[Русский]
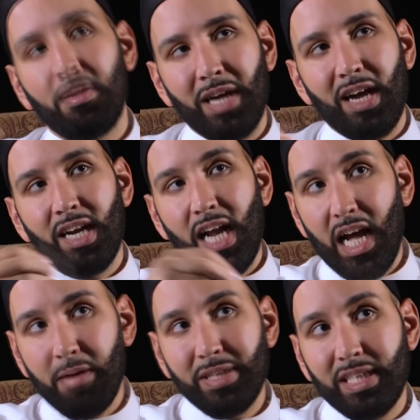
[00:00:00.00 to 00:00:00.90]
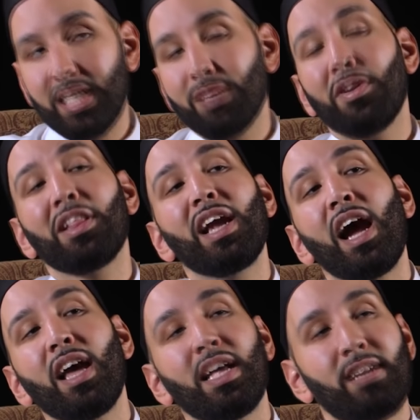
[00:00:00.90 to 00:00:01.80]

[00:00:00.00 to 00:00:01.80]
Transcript: «Превосходство знающего над